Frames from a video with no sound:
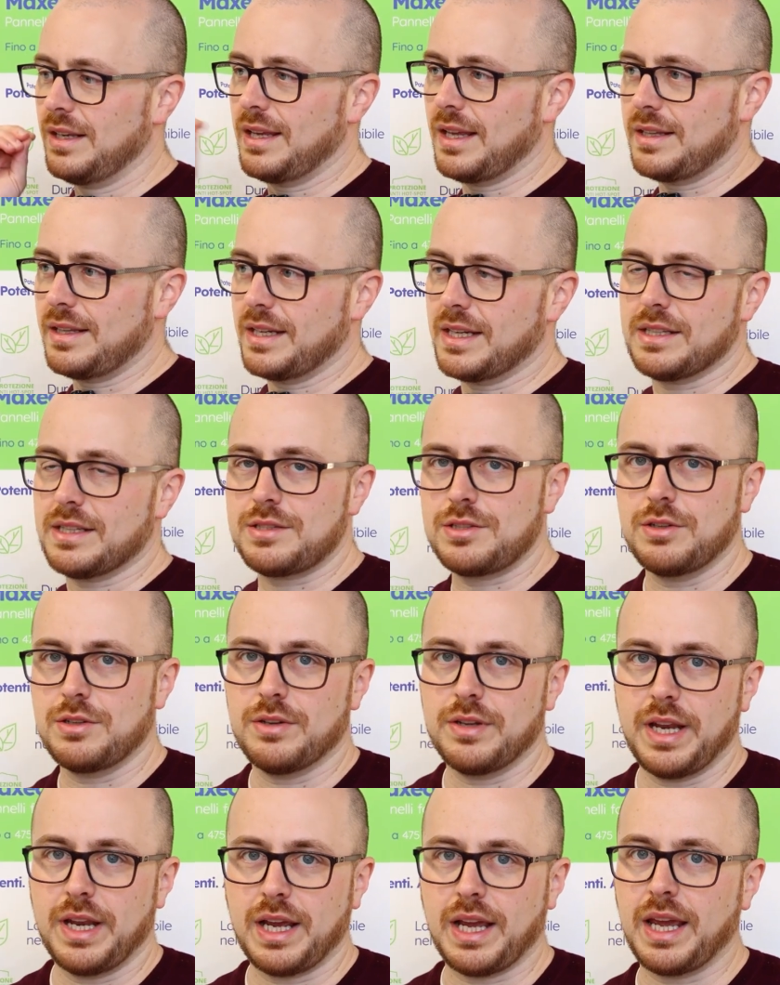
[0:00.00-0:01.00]
la
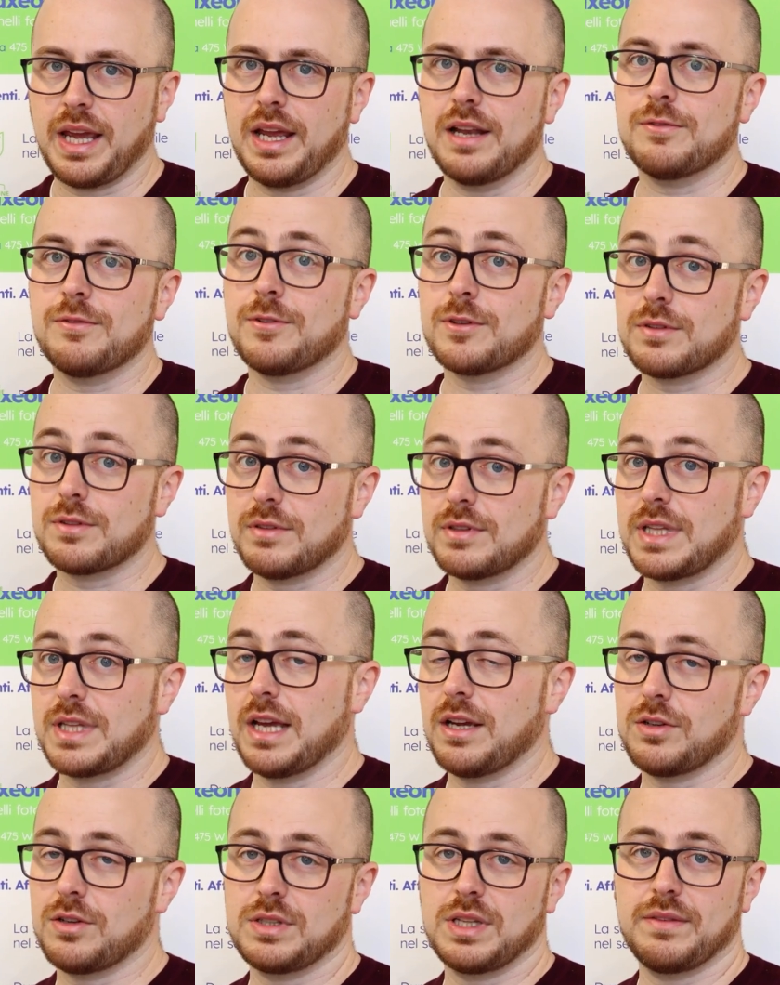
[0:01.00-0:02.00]
direzione che il
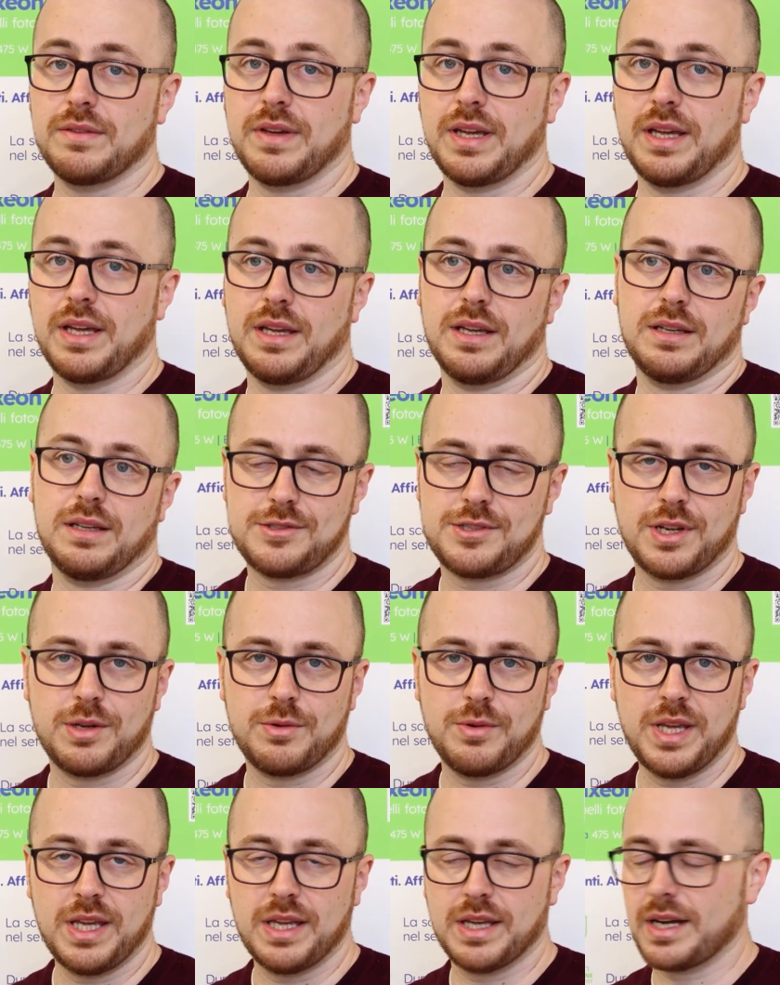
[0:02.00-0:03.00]
fotovoltaico deve
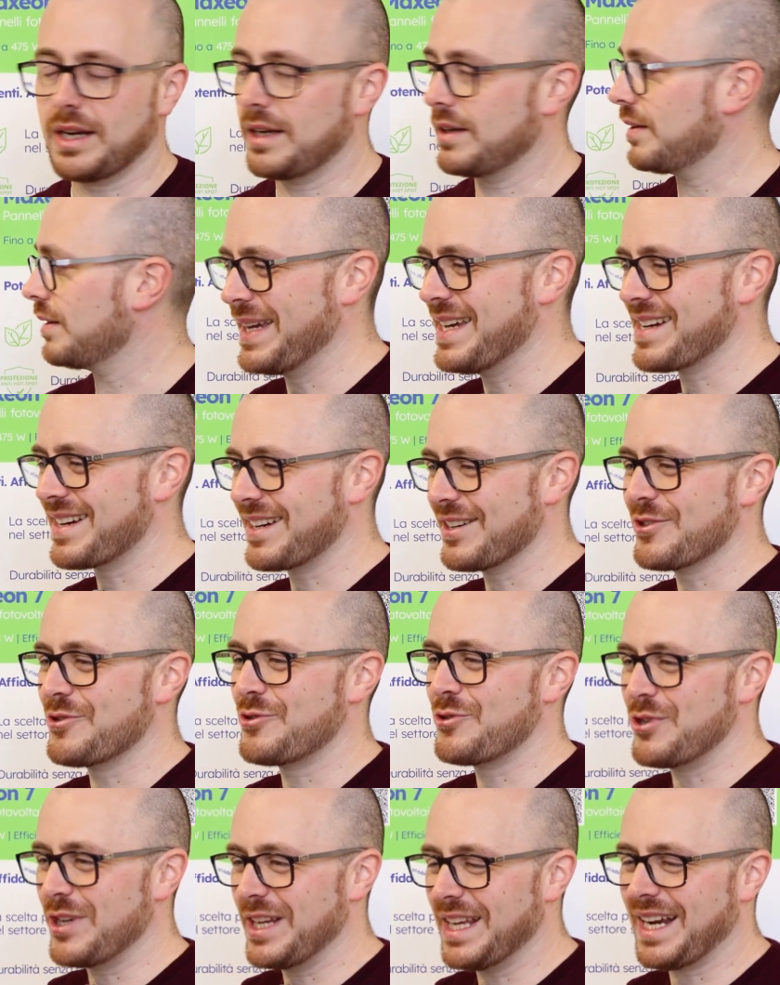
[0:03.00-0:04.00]
seguire per
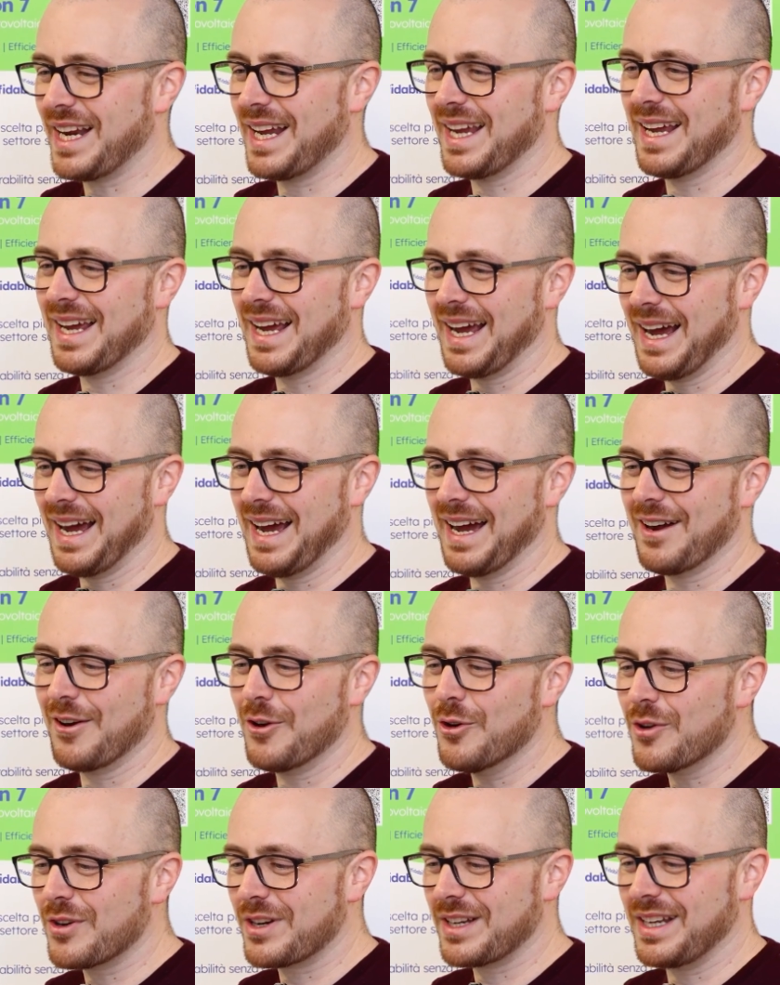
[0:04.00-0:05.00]
riuscire a
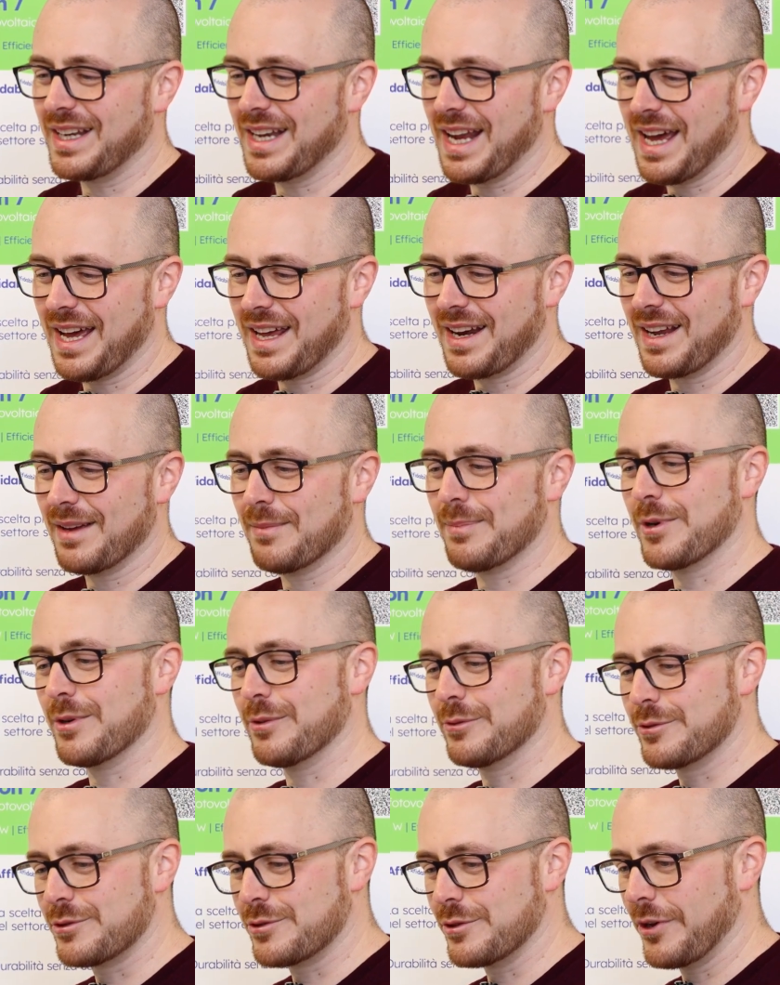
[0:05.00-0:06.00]
coordinare
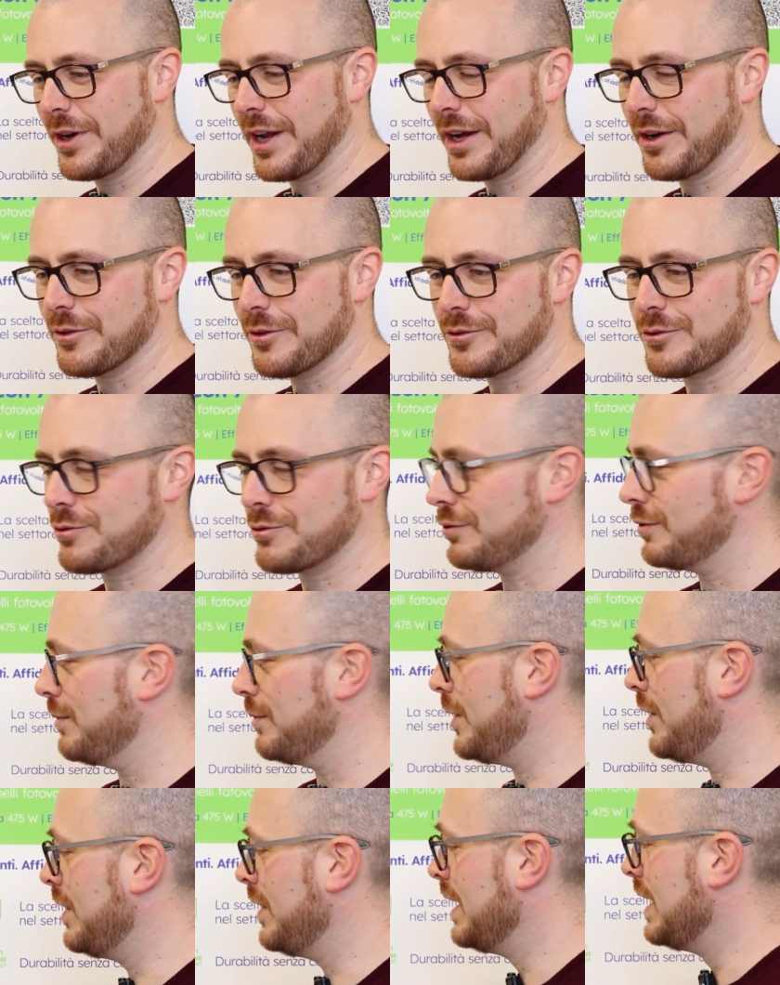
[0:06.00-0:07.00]
produzione e
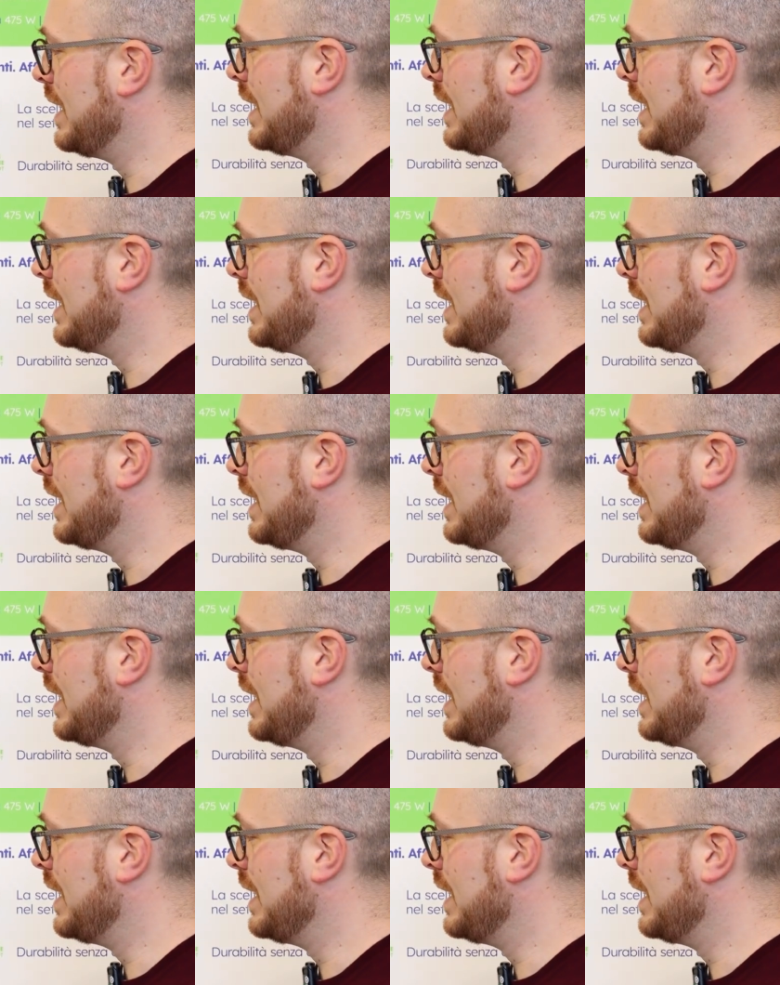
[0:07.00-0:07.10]
consumo.